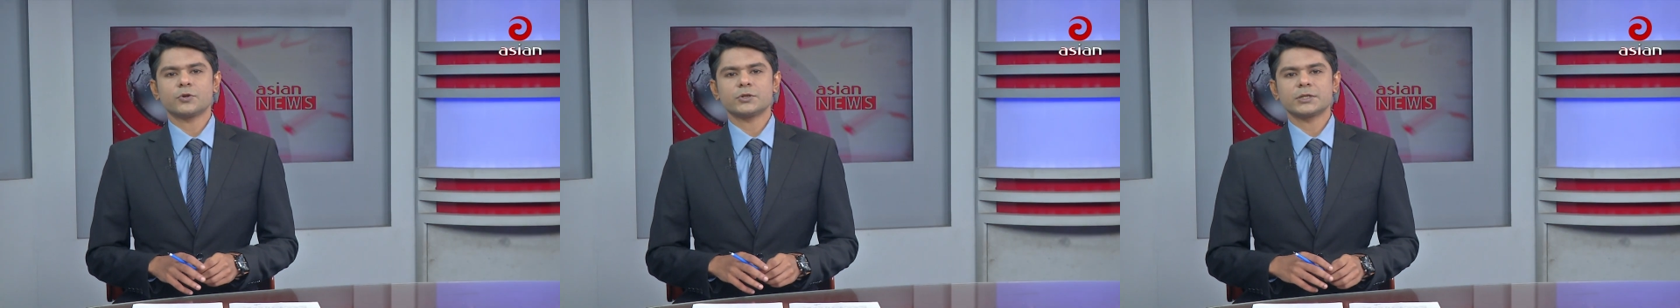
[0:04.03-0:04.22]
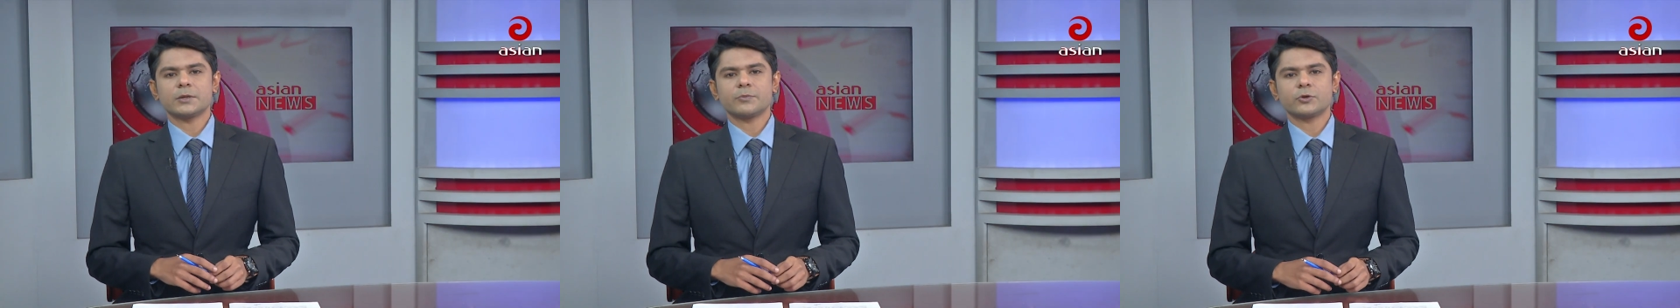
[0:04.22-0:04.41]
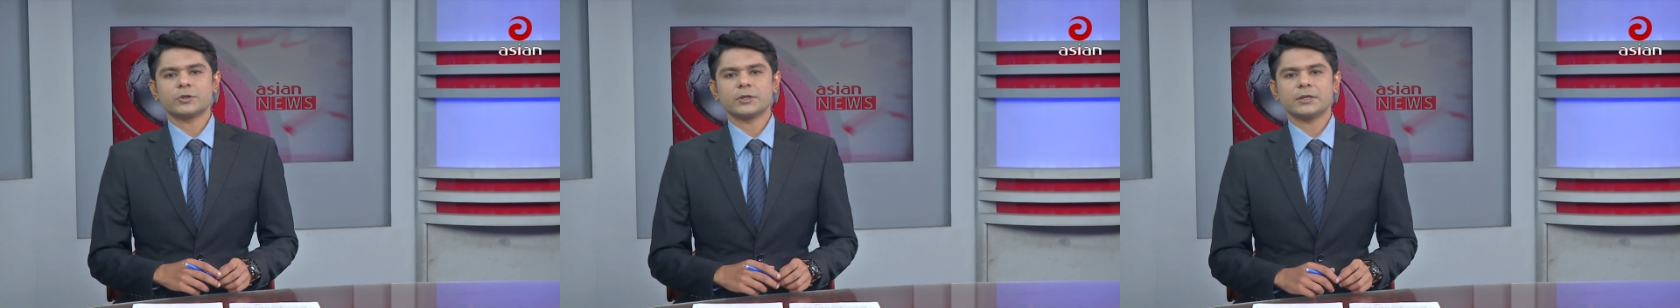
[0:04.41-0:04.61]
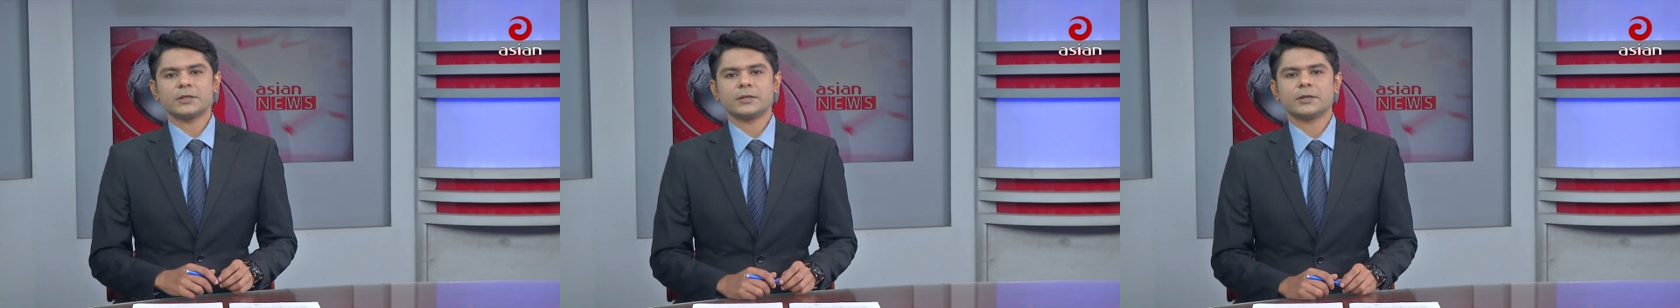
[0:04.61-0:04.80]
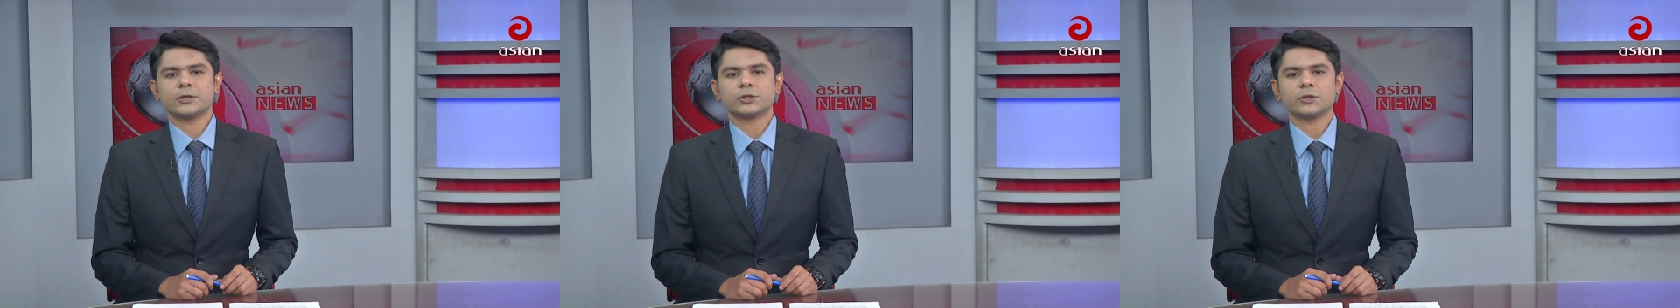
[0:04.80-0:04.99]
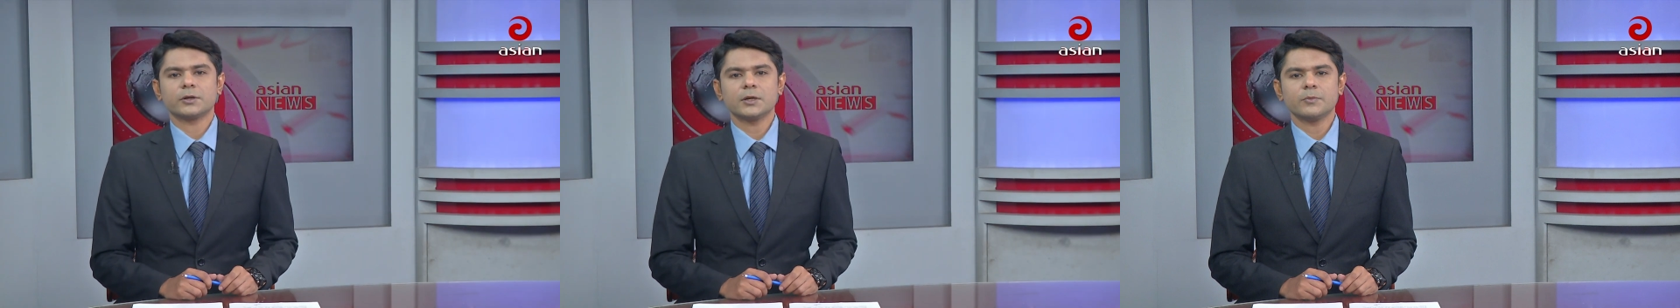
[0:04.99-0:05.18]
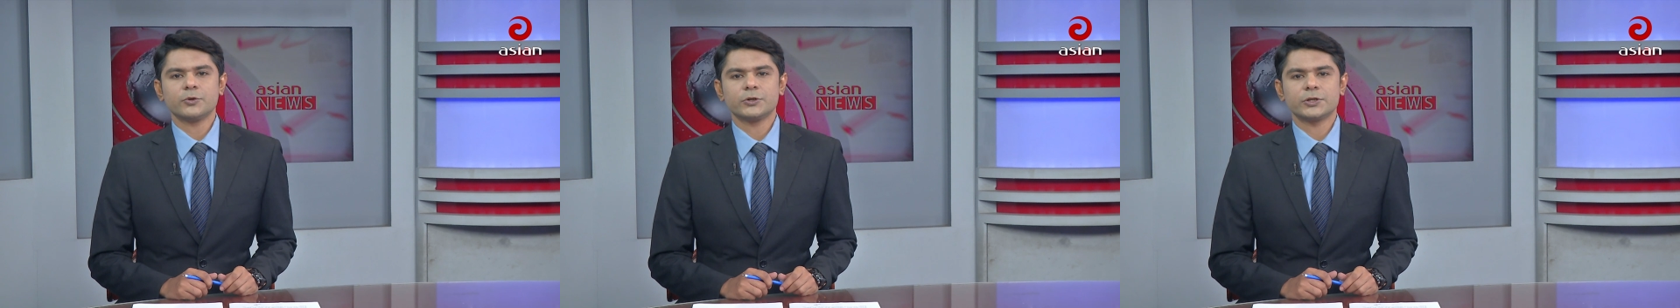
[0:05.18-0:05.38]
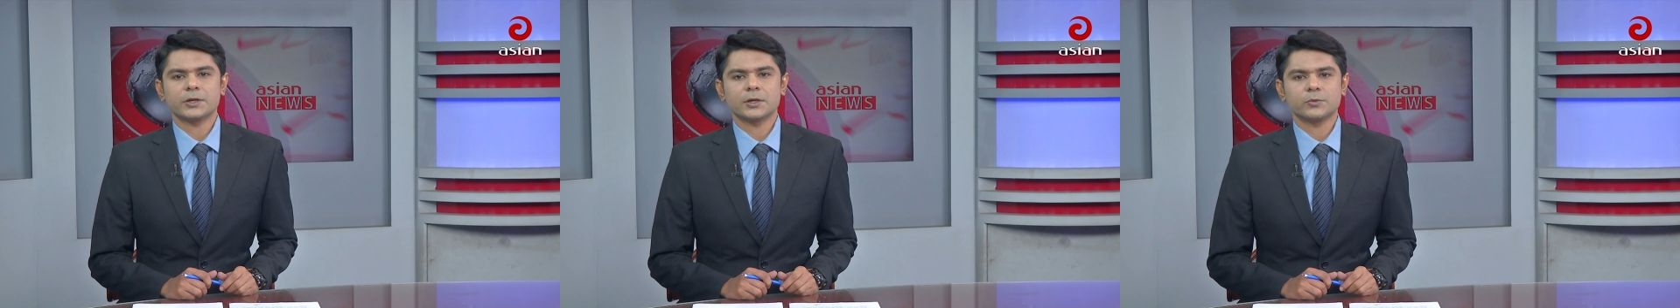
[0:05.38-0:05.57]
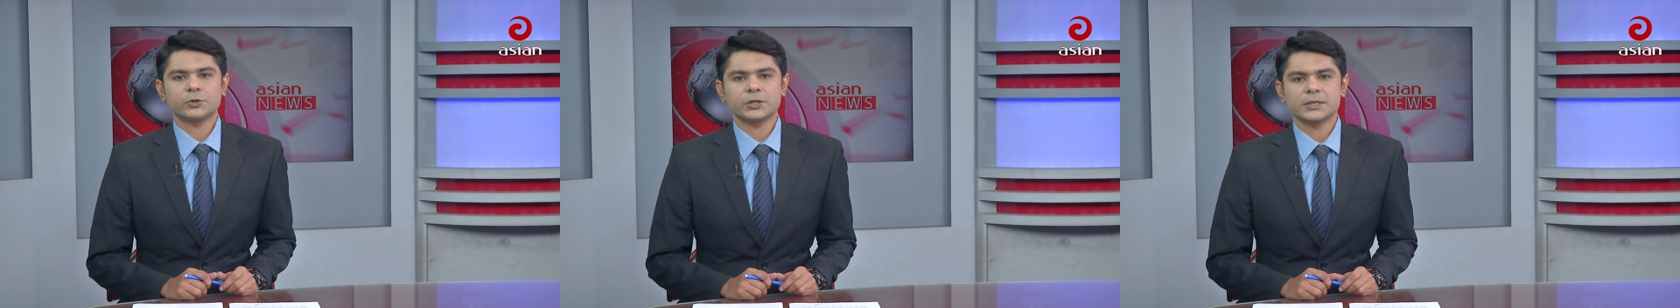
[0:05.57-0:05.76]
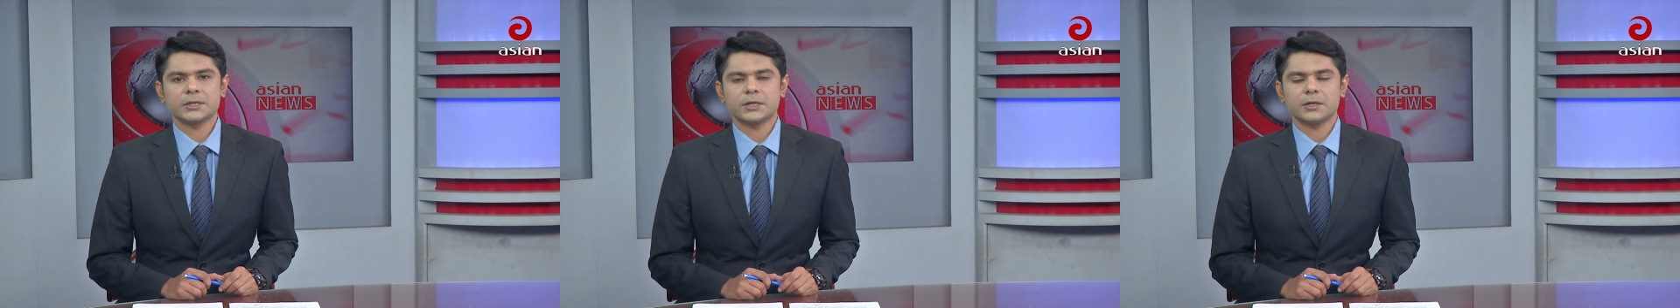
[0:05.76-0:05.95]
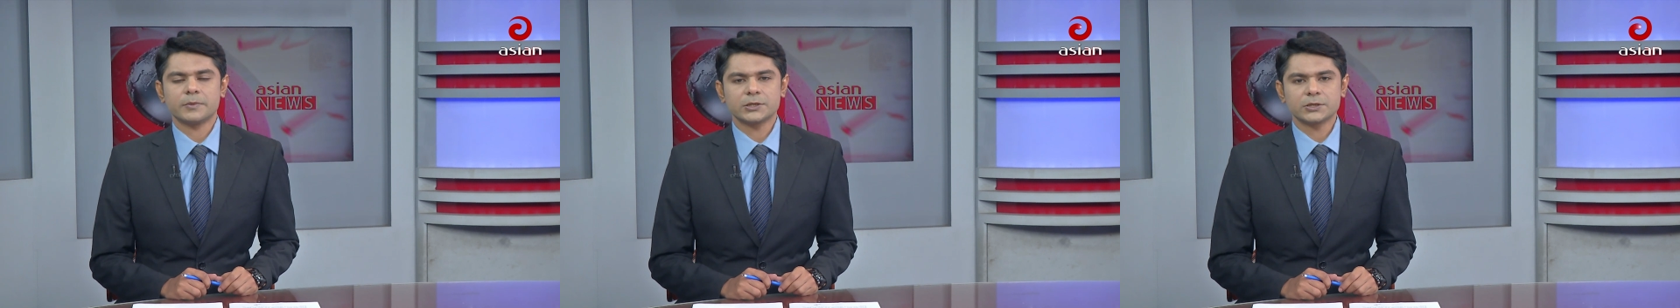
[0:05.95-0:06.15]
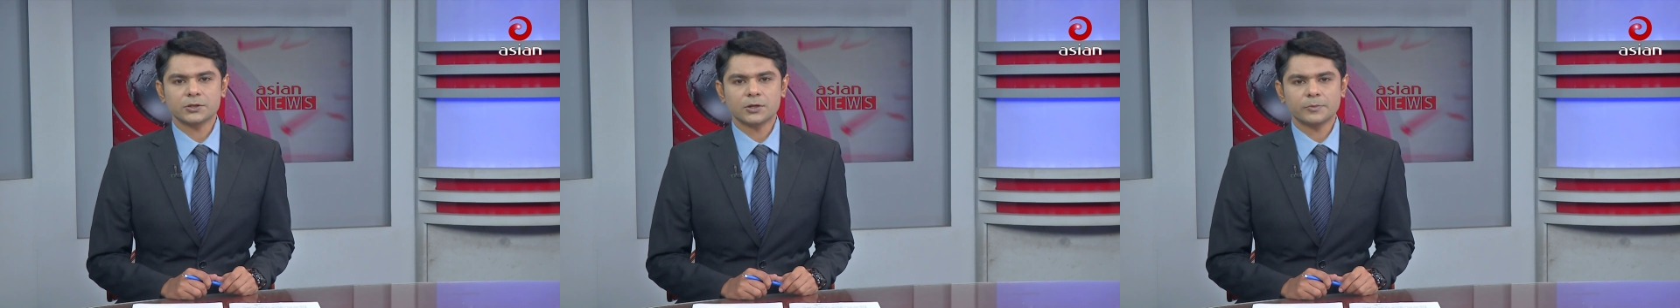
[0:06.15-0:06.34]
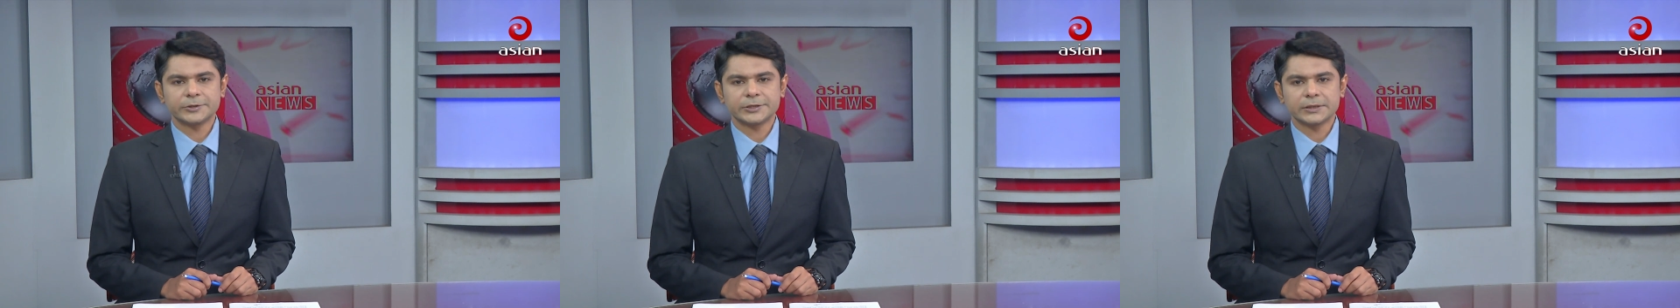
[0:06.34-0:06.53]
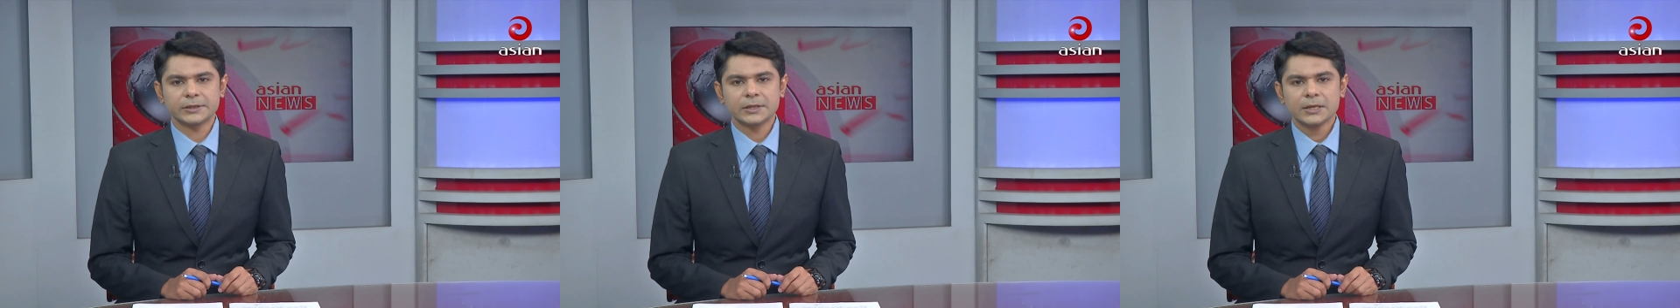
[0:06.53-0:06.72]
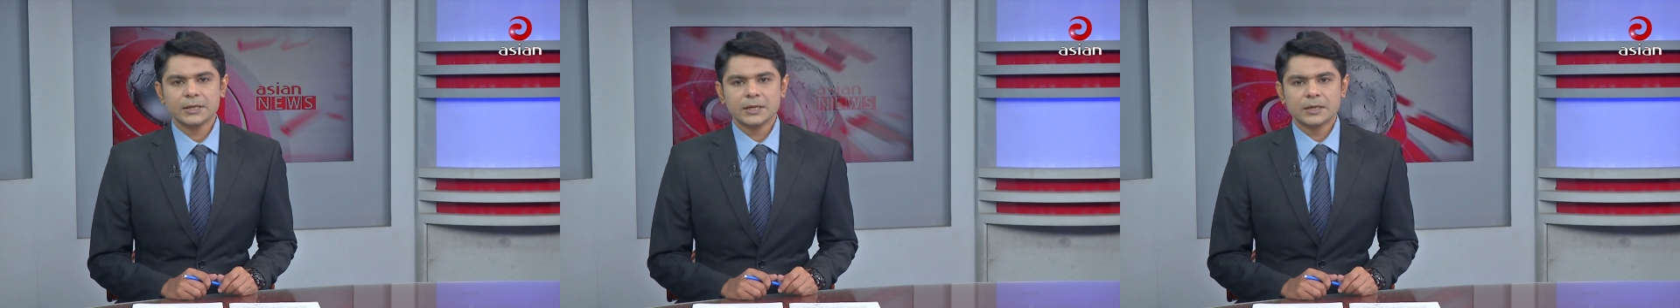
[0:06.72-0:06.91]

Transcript: পর্যায়ে প্রতিনিধিদের সঙ্গে বৈঠকে বসেছে নির্বাচন কমিশন